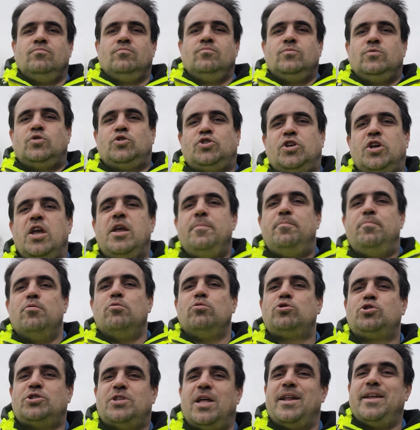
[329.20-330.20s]

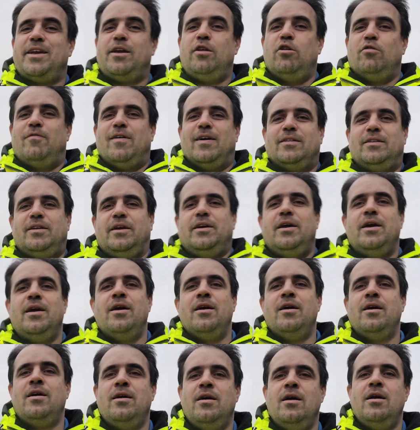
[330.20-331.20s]
3,5-4 kW
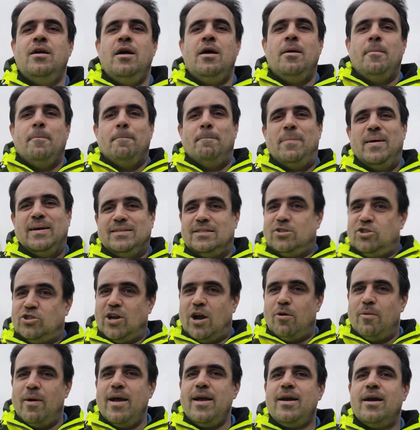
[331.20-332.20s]
bez
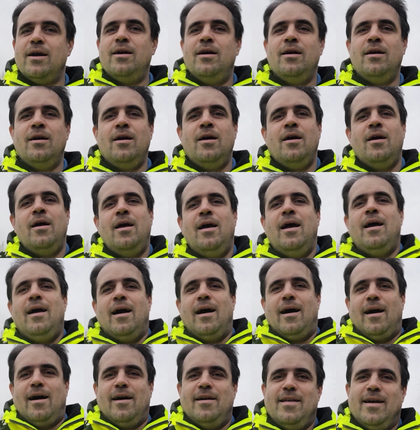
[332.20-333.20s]
grzałek,
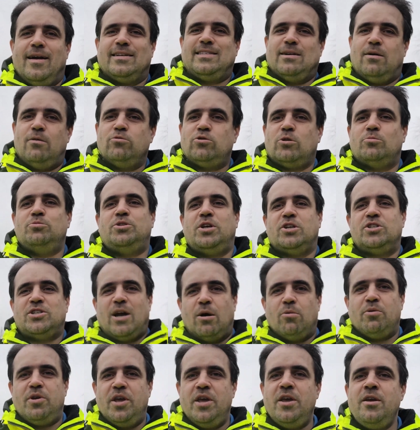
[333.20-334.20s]
a jak załączą się
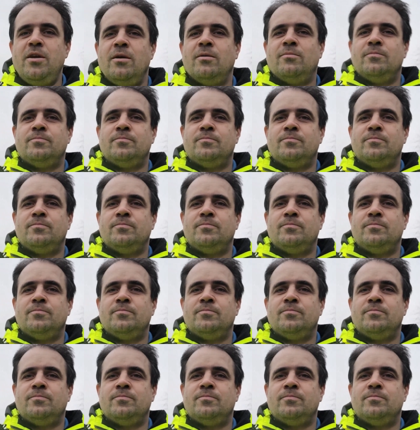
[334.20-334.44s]
grzałki,